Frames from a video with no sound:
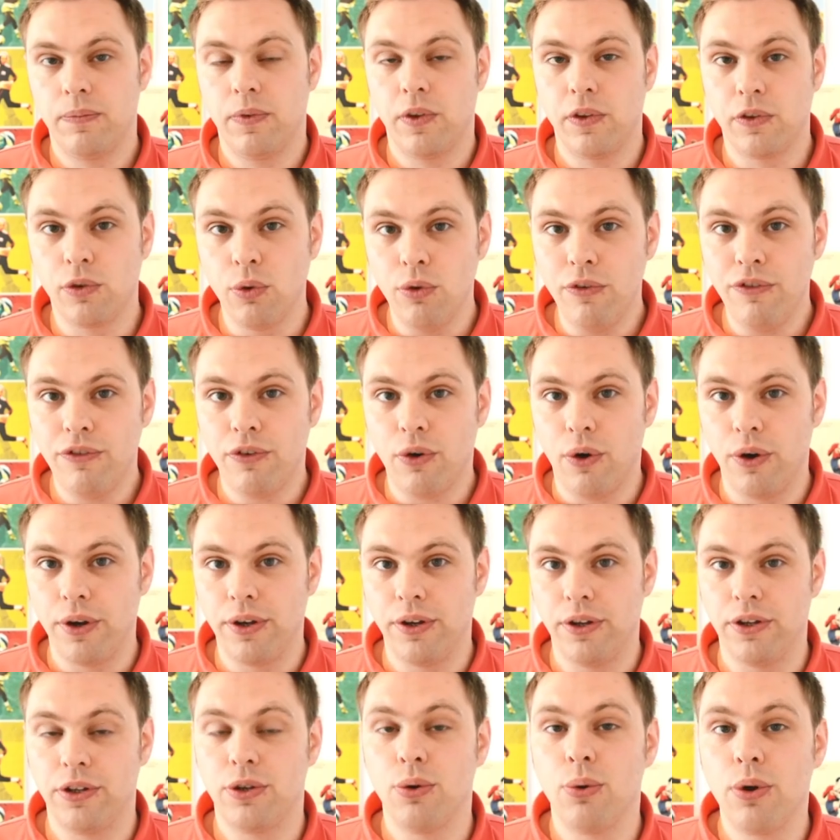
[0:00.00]
So,
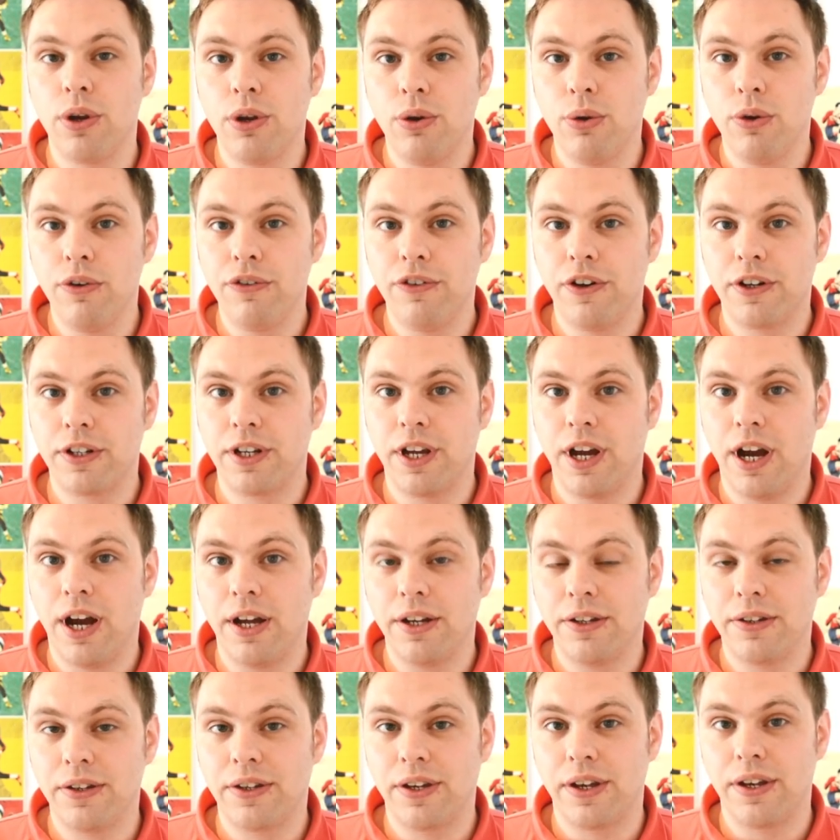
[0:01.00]
Freunde, Jogi Löw hat
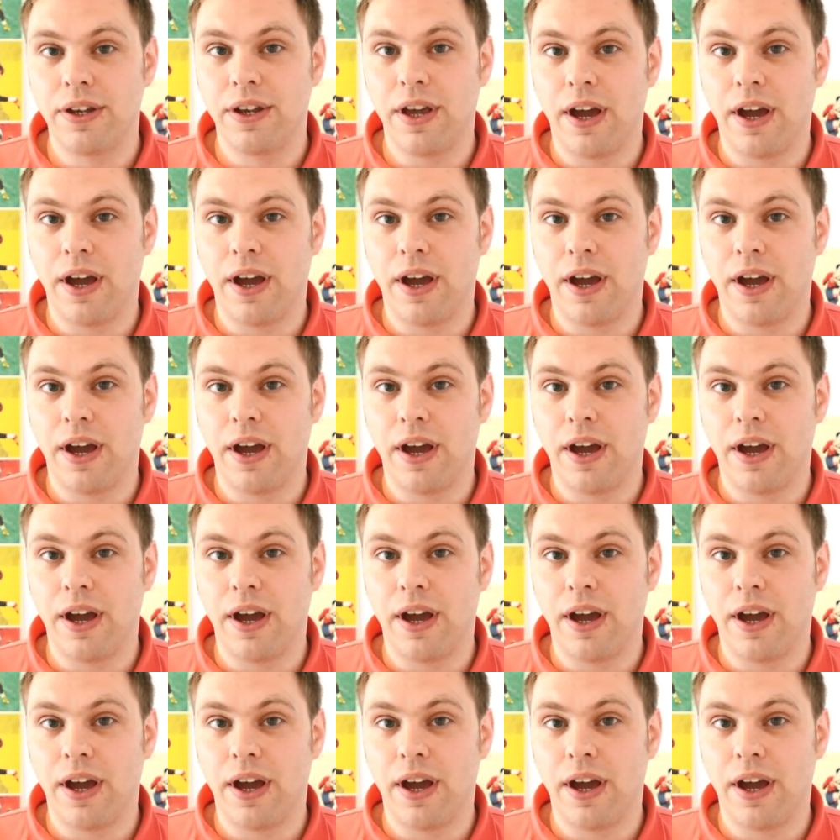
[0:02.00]
gerade den